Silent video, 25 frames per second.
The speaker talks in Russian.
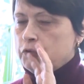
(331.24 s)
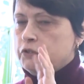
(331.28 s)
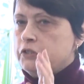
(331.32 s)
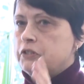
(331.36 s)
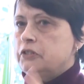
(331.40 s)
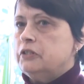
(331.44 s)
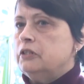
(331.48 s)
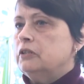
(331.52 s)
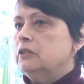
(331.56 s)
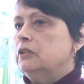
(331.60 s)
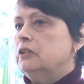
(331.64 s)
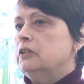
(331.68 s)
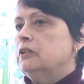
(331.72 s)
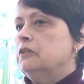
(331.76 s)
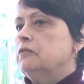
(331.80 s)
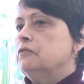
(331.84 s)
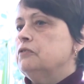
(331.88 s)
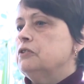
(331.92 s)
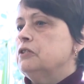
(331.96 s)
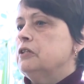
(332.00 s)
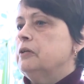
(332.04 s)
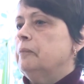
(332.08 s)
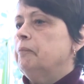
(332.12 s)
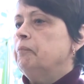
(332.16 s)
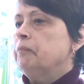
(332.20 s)
но сделаны
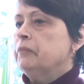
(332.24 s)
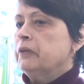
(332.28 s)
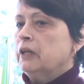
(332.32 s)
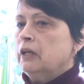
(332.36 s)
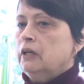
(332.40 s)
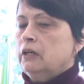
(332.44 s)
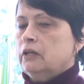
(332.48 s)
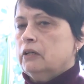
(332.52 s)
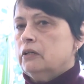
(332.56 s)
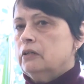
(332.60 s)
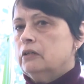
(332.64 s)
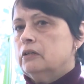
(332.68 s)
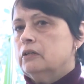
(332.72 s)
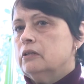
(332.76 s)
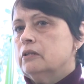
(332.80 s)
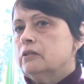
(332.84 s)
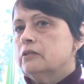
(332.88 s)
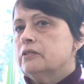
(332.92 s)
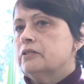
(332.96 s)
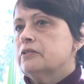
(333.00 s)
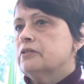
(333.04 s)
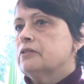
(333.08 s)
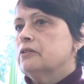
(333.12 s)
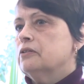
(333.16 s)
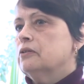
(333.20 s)
все
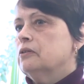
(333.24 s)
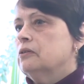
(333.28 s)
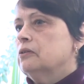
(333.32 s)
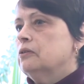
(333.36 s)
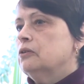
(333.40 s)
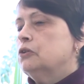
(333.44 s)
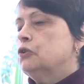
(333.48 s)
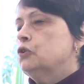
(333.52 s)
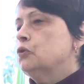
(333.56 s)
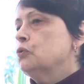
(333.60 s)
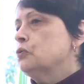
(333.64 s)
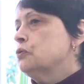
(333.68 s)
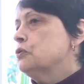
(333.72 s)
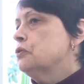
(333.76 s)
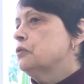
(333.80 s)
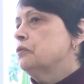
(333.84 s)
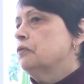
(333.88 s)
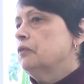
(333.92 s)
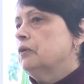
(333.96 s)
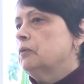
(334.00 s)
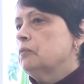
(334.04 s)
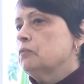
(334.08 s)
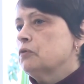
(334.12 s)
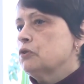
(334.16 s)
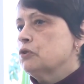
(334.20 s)
Э, с
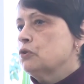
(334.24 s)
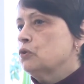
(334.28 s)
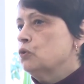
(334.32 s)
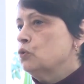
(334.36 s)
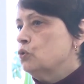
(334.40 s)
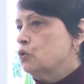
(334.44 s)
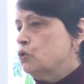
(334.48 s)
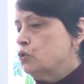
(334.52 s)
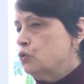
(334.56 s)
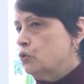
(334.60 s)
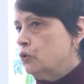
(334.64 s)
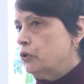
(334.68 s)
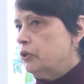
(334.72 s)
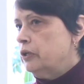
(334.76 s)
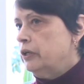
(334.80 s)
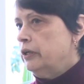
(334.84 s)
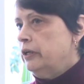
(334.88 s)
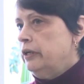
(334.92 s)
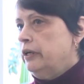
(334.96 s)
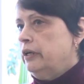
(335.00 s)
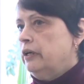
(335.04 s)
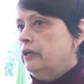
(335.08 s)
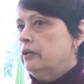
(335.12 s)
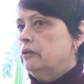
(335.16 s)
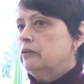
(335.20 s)
чувством, с душой,
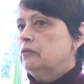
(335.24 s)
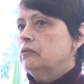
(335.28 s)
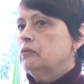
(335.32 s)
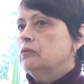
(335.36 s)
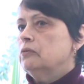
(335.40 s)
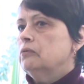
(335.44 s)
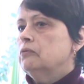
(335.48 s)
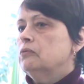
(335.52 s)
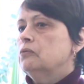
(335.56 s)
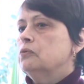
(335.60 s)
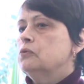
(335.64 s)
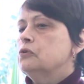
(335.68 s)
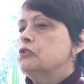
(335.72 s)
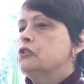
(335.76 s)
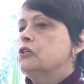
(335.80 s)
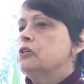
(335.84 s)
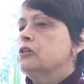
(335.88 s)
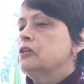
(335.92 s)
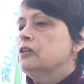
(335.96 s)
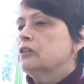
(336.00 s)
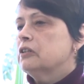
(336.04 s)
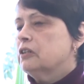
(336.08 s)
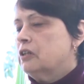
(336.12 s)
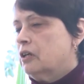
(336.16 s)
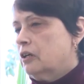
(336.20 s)

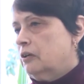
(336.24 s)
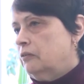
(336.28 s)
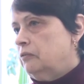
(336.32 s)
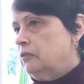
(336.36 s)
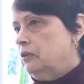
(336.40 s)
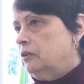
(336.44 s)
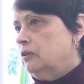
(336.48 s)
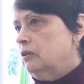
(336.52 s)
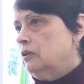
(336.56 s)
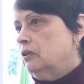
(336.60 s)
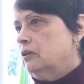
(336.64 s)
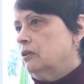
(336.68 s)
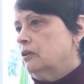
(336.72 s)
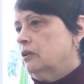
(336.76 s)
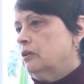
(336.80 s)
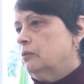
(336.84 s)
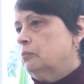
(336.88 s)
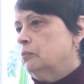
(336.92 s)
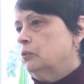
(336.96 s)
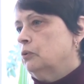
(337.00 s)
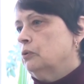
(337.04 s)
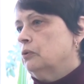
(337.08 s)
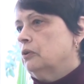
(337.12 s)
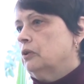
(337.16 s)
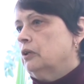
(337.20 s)
очень откровенной
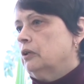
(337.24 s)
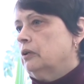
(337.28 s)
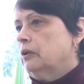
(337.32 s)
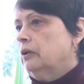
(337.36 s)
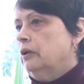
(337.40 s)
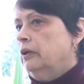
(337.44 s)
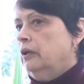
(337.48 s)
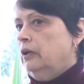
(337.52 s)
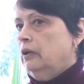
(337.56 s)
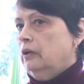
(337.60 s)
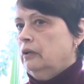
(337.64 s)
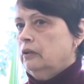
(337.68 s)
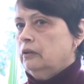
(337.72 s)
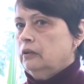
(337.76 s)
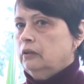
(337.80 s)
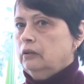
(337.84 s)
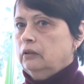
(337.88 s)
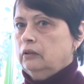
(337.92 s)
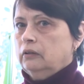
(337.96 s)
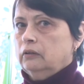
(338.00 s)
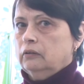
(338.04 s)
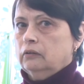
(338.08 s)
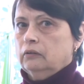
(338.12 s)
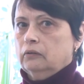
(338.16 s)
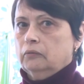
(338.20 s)
работой.
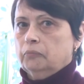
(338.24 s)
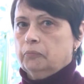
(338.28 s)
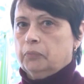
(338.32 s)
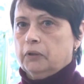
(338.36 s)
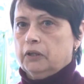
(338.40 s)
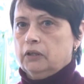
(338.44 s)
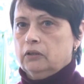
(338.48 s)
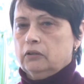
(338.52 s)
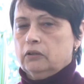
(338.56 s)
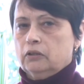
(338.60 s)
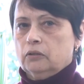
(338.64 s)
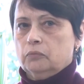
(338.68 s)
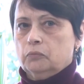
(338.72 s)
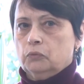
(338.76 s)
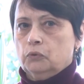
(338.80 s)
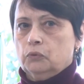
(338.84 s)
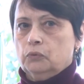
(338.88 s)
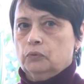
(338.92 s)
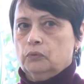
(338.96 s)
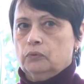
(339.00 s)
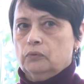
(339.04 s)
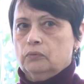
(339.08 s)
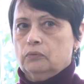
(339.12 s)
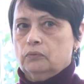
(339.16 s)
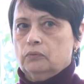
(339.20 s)
И поэтому